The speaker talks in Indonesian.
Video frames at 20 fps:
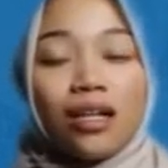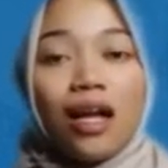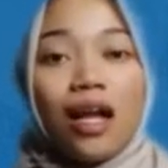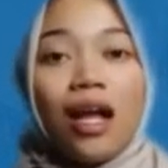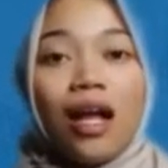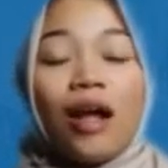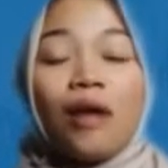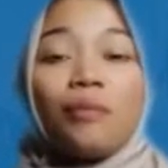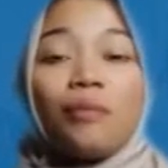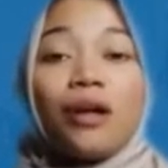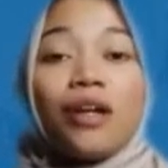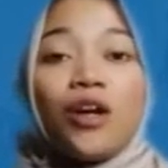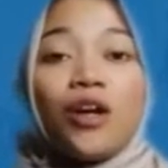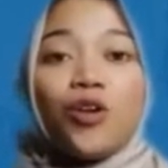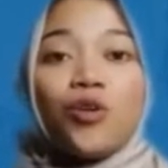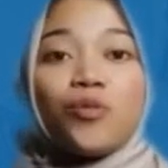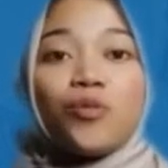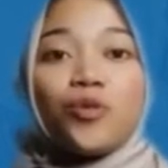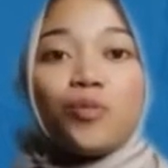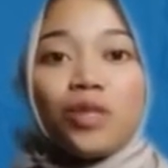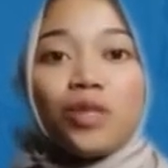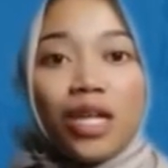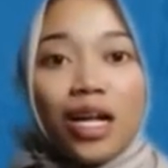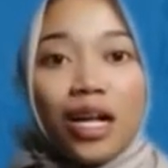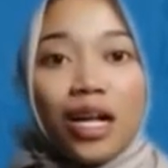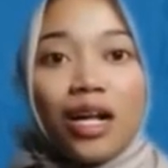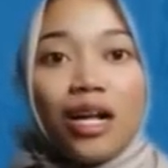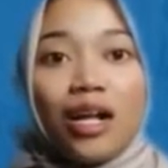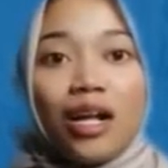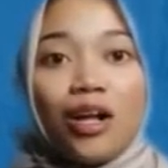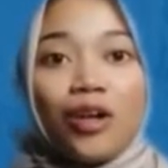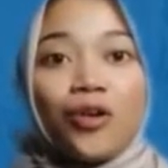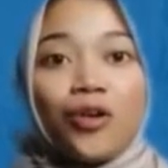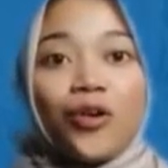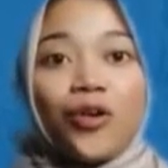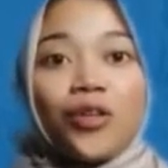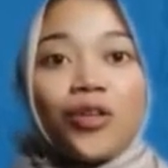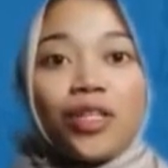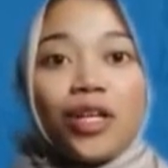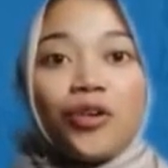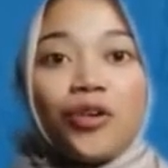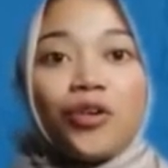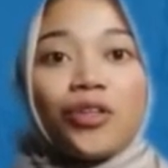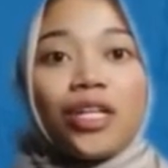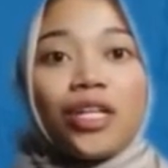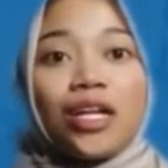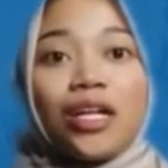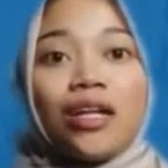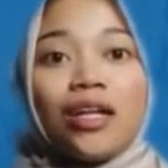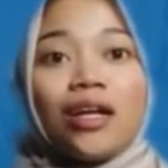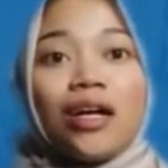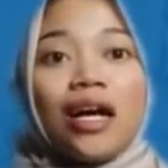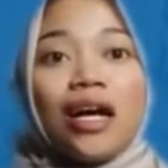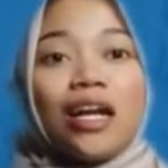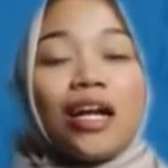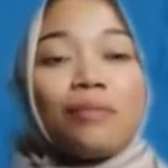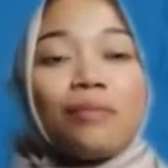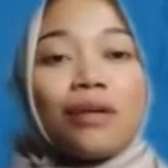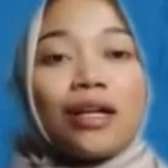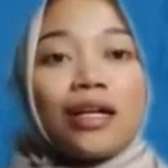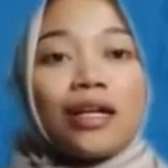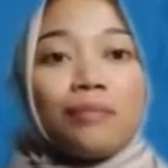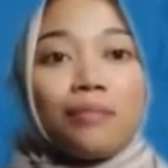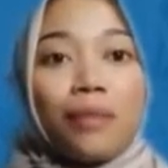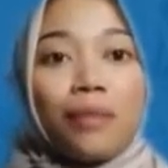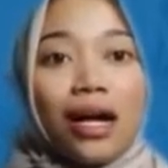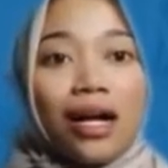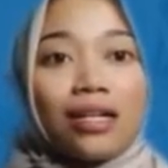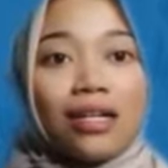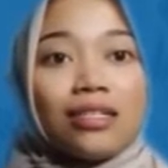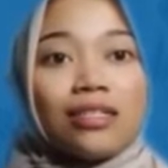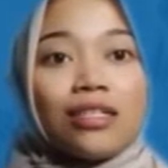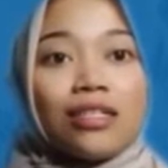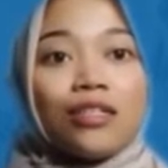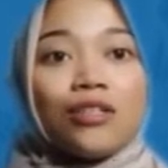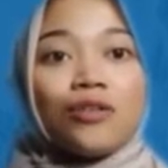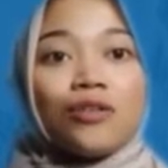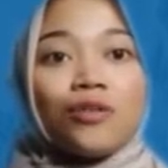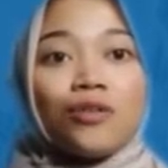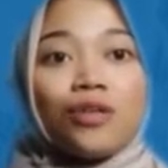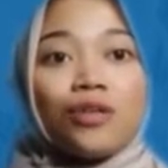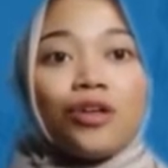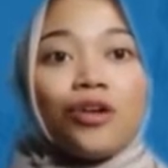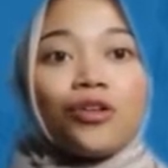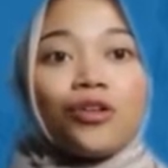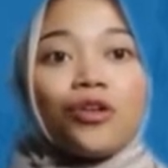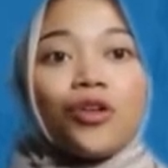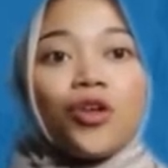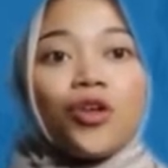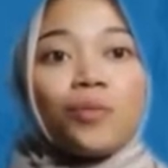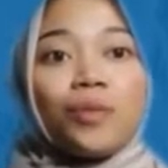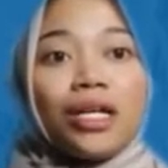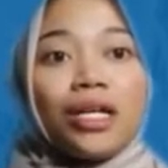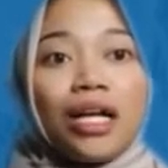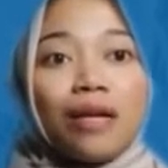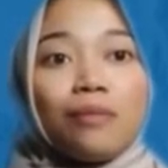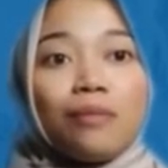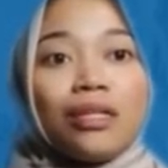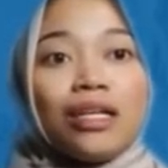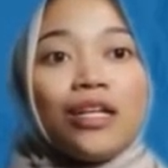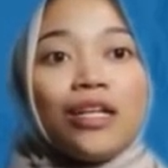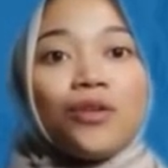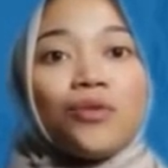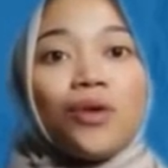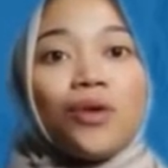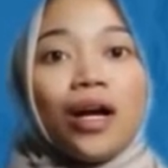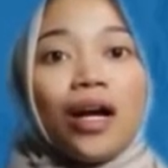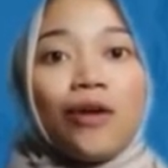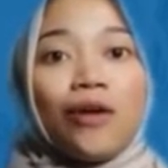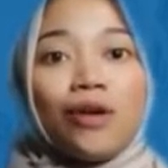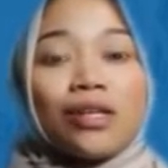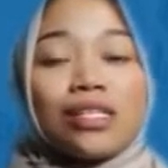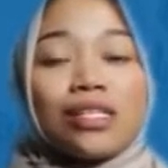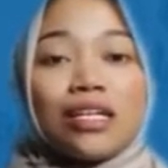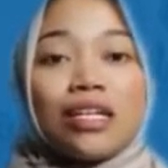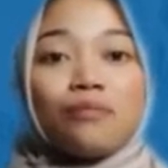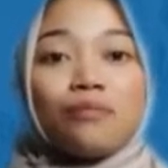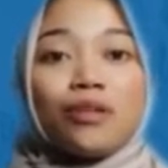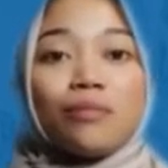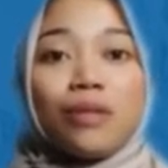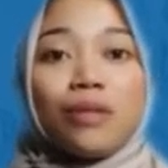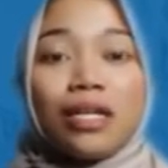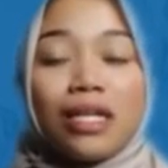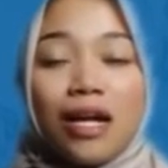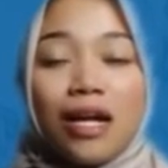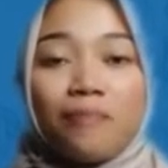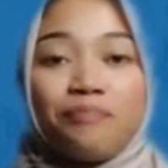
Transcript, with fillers: Pada umumnya, kota-kota di negara berkembang cenderung dikotonomikan menjadi dua kawasan yang berbeda,